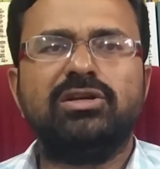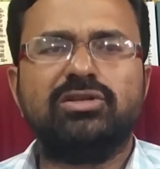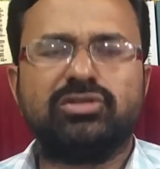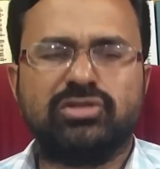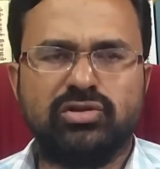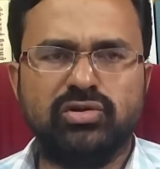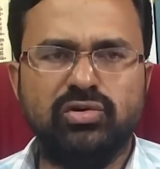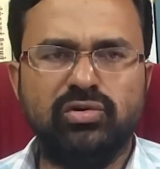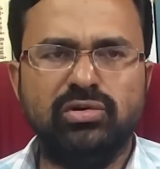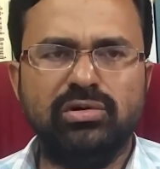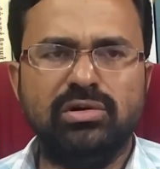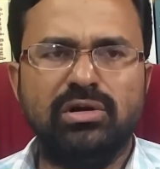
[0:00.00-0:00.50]

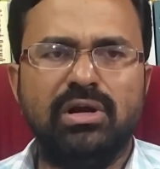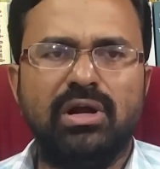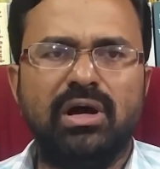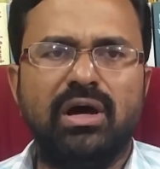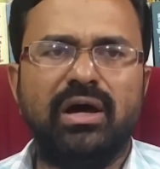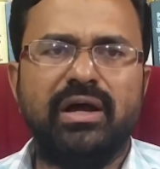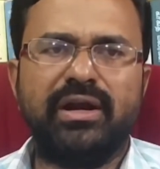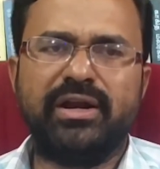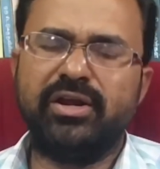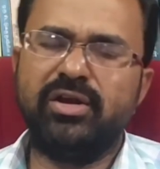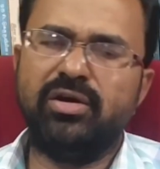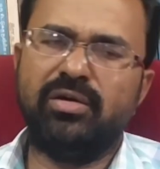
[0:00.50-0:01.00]
ஸ்கூல்
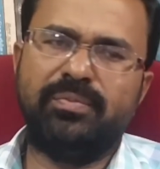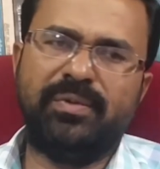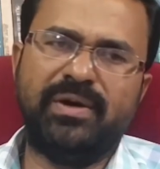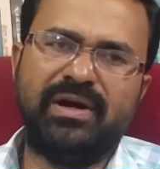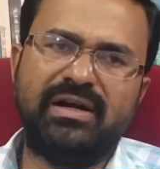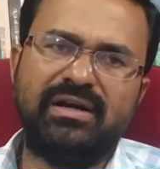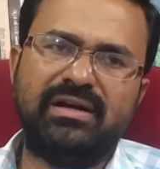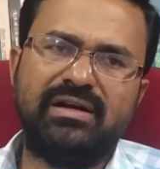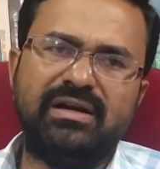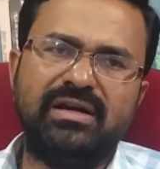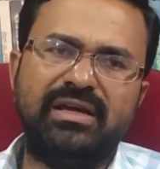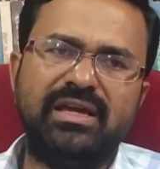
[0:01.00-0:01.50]

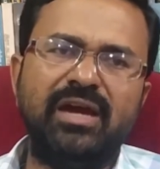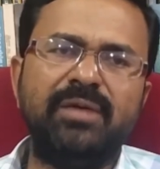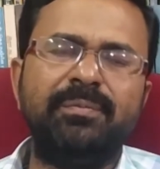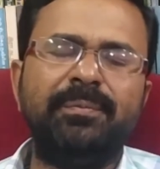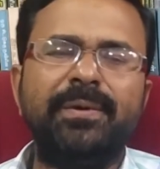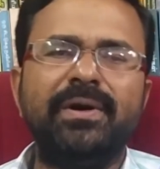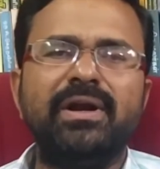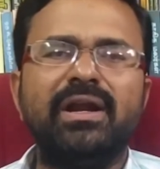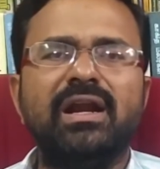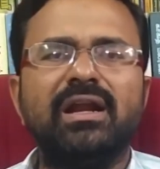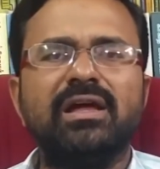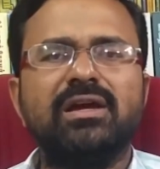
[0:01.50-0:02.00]
ரீஓபன்
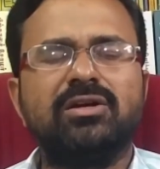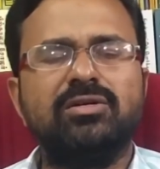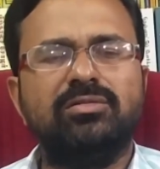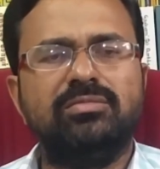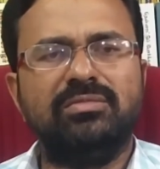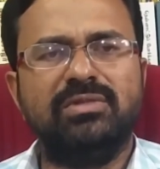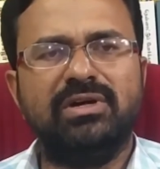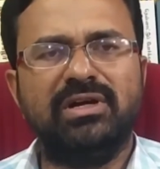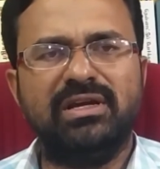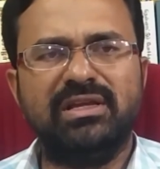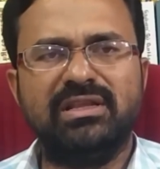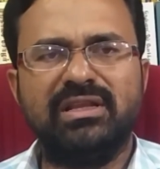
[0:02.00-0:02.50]
எப்ப நடக்கும்
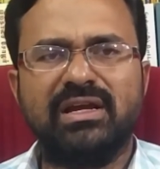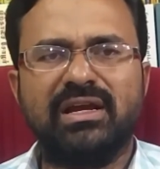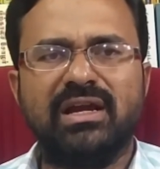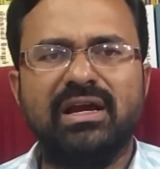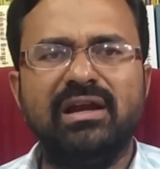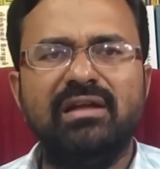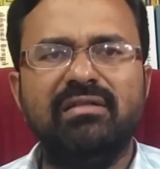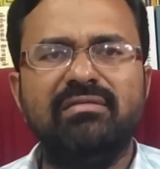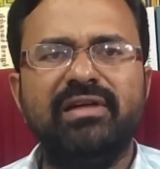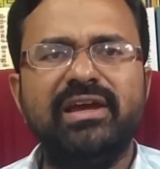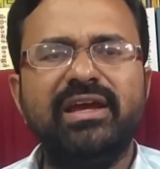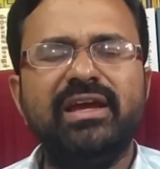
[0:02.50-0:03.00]
இந்த
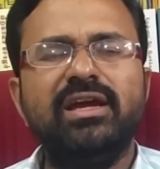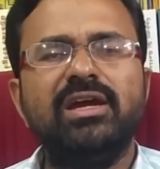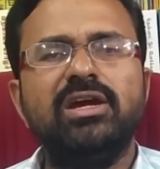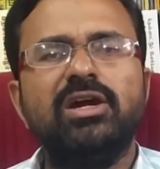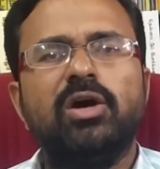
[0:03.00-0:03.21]
கேள்வி